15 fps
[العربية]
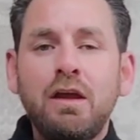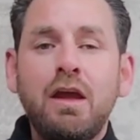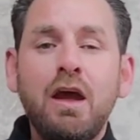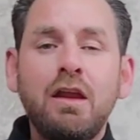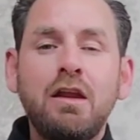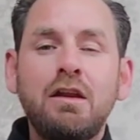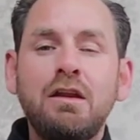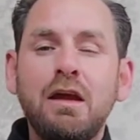
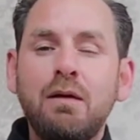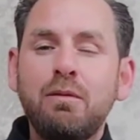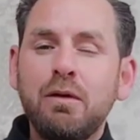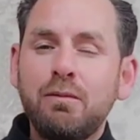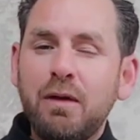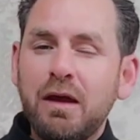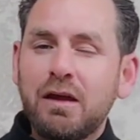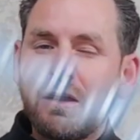كان
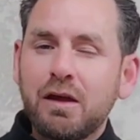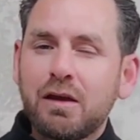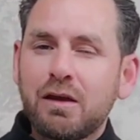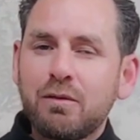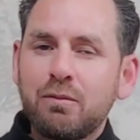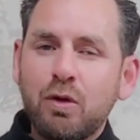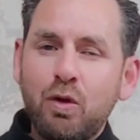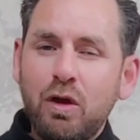لأبي بكر
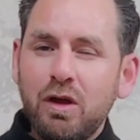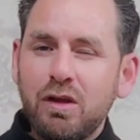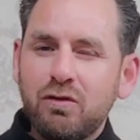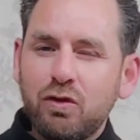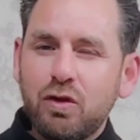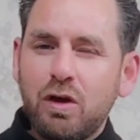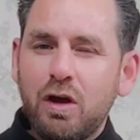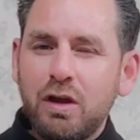
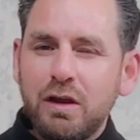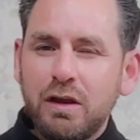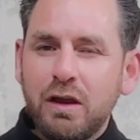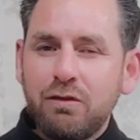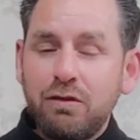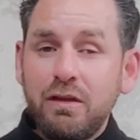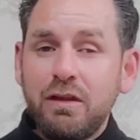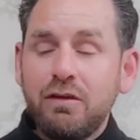مواقف
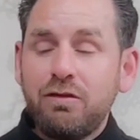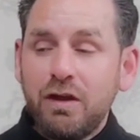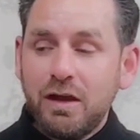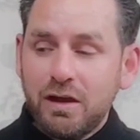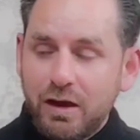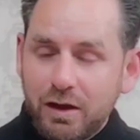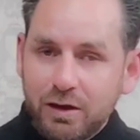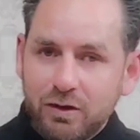خالدة في
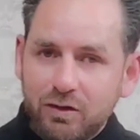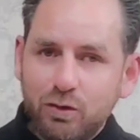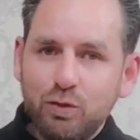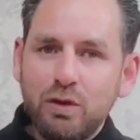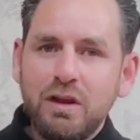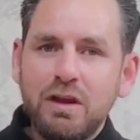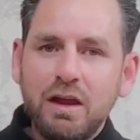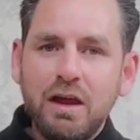الدفاع عن
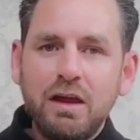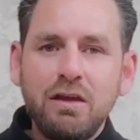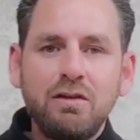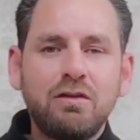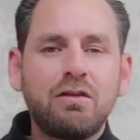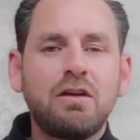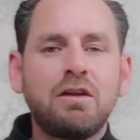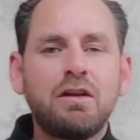رسول الله
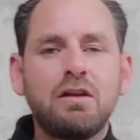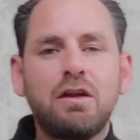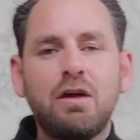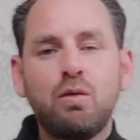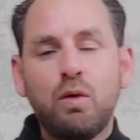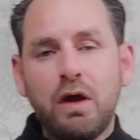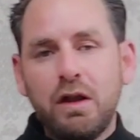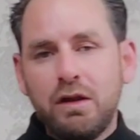صلى
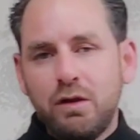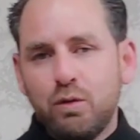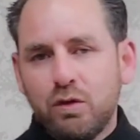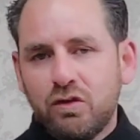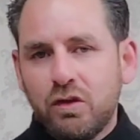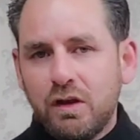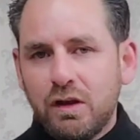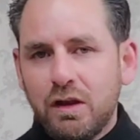الله عليه
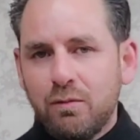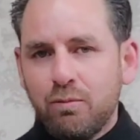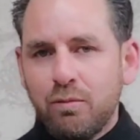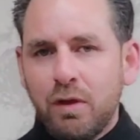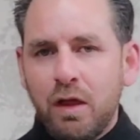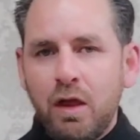وسلم